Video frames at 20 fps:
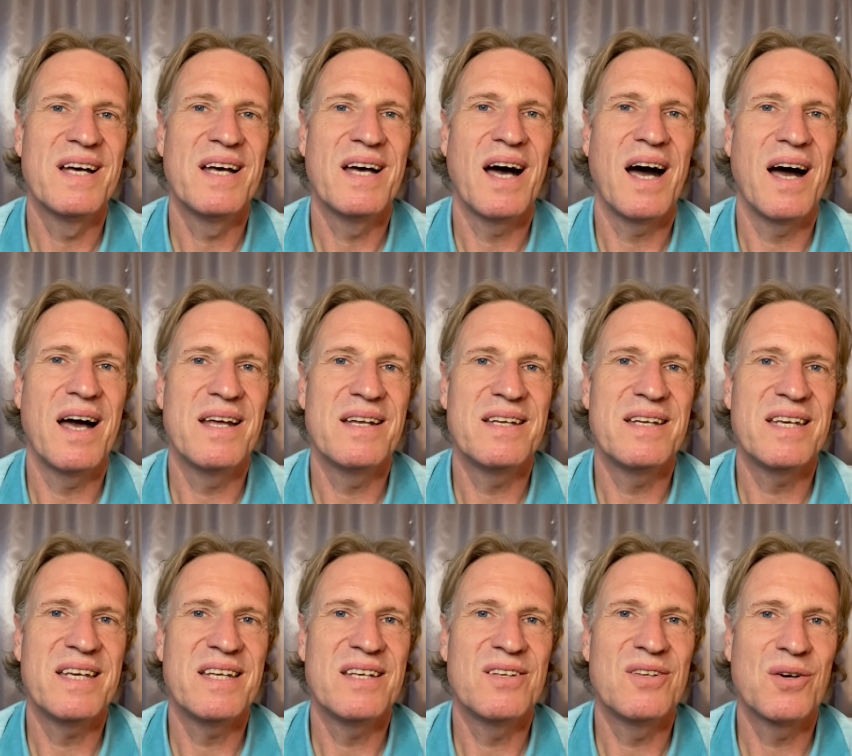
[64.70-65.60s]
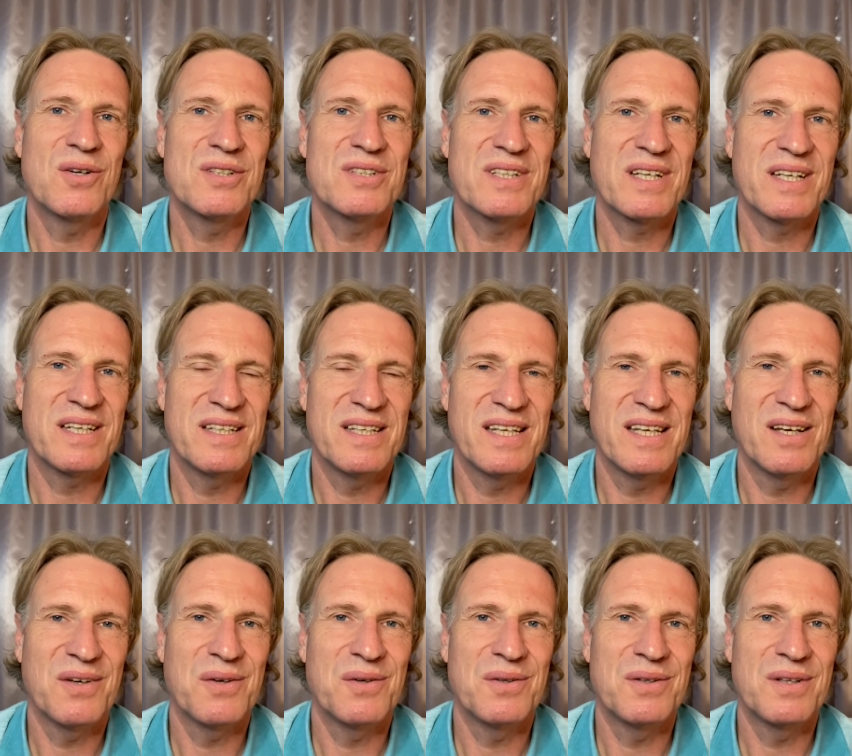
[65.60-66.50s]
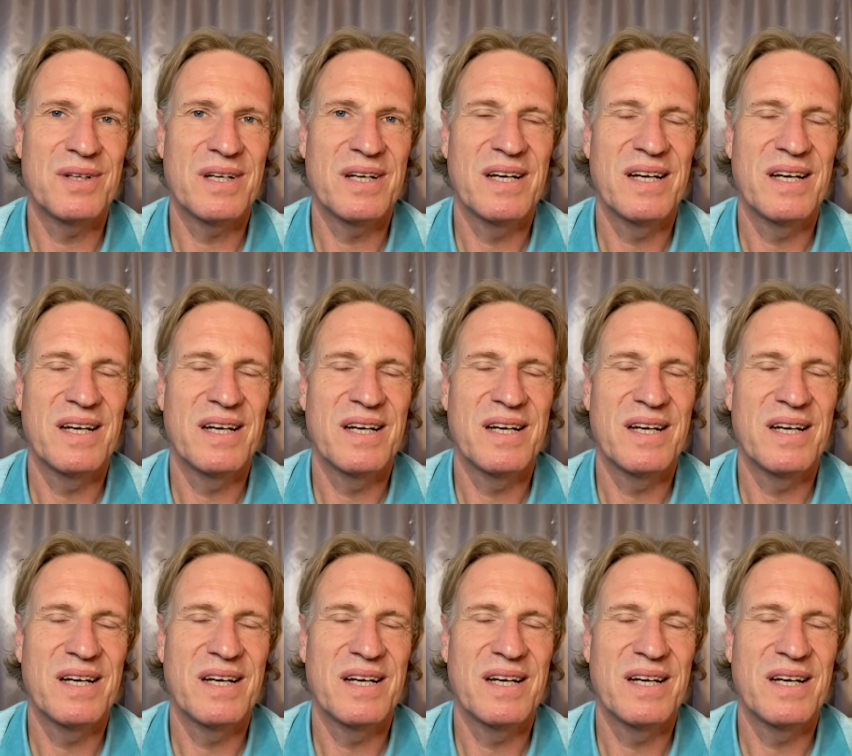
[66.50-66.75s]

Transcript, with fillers: eine Indoktrinierung